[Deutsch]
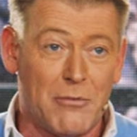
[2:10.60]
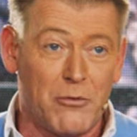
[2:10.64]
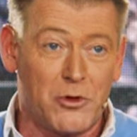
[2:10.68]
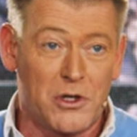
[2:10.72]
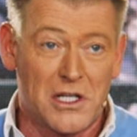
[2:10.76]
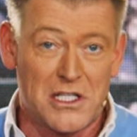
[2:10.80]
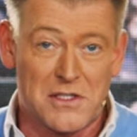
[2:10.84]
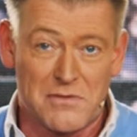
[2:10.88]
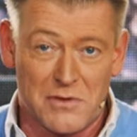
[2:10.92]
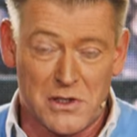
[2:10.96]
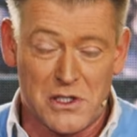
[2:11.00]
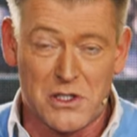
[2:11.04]

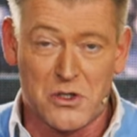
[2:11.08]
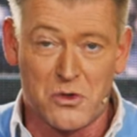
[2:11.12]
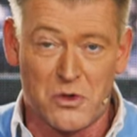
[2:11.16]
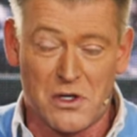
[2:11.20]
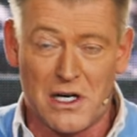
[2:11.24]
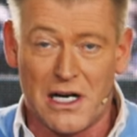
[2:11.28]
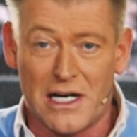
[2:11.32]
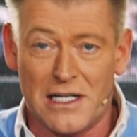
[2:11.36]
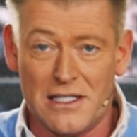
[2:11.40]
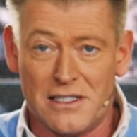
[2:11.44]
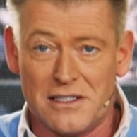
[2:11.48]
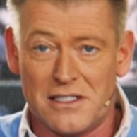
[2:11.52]
oder stimmt. es wird zu
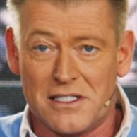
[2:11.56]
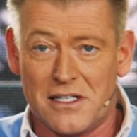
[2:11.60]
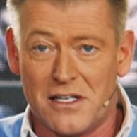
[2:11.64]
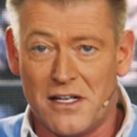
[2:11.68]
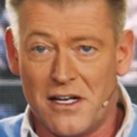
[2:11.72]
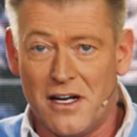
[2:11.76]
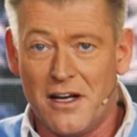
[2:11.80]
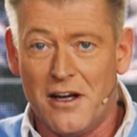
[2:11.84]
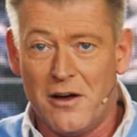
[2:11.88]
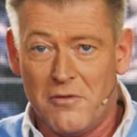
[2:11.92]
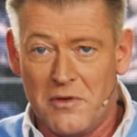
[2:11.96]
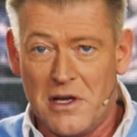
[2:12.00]
kalt.
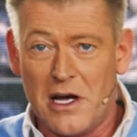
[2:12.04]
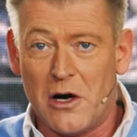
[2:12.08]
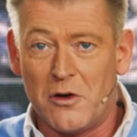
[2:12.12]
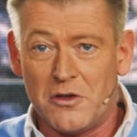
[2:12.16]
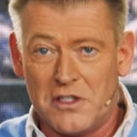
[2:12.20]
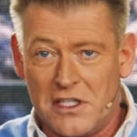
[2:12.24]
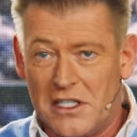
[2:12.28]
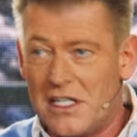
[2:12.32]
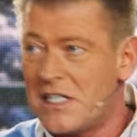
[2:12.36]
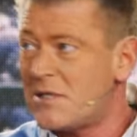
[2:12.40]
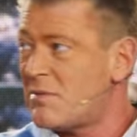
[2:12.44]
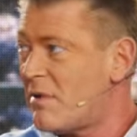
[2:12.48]
Ja, und
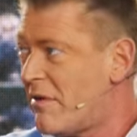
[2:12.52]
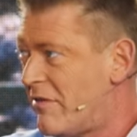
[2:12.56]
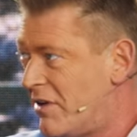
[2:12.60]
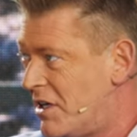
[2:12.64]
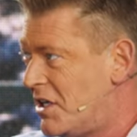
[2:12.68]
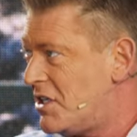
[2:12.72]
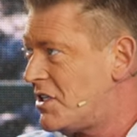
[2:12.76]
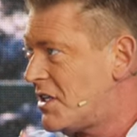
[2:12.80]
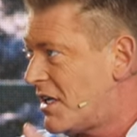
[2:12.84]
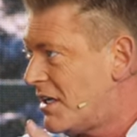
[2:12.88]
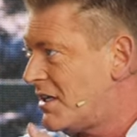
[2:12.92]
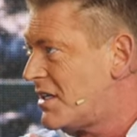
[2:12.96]
jedes Mal, wenn
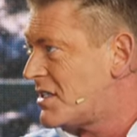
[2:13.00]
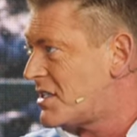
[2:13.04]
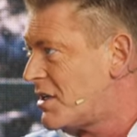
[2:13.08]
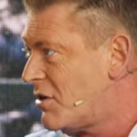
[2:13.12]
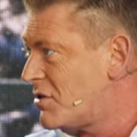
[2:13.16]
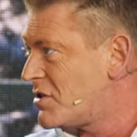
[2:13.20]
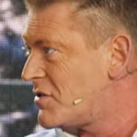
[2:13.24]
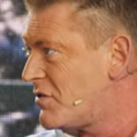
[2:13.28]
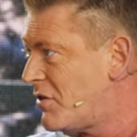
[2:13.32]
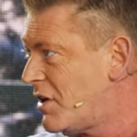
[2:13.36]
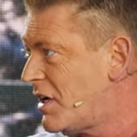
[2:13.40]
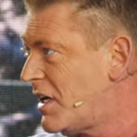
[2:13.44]
ich dann das
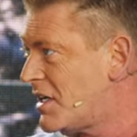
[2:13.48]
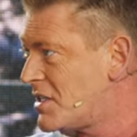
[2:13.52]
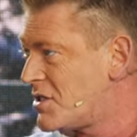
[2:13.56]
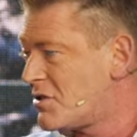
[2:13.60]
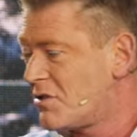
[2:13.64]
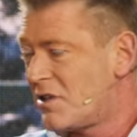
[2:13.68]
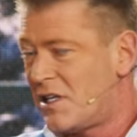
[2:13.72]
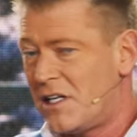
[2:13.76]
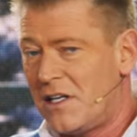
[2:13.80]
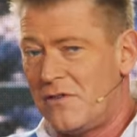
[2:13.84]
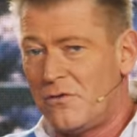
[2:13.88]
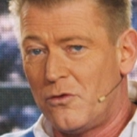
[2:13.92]
Haus verlasse oder ja.